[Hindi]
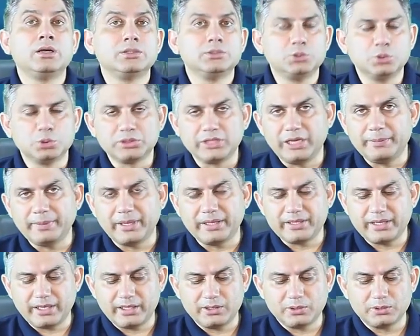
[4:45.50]
दूसरी
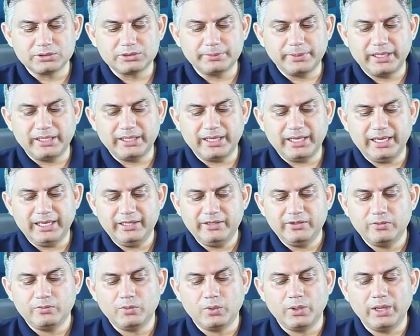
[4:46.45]
मेजर अनाउंसमेंट है
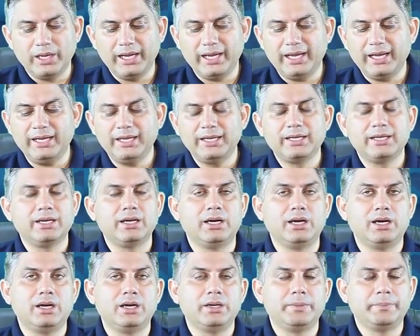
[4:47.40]
वो है
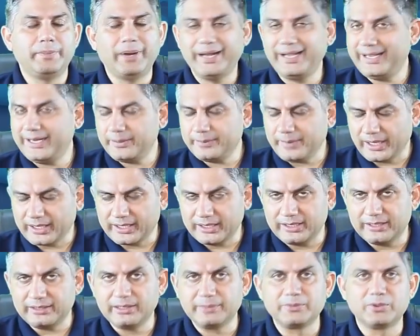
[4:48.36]
माइनिंग
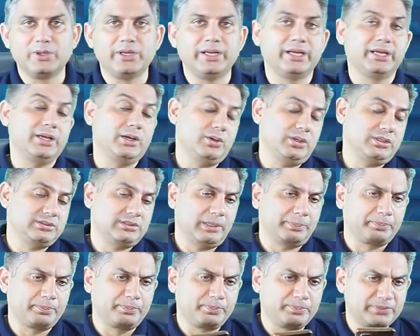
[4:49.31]
मैकेनिज्म को लेके और
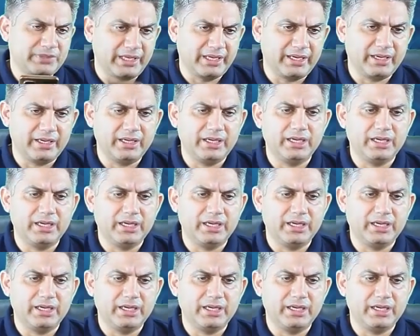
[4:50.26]
सबसे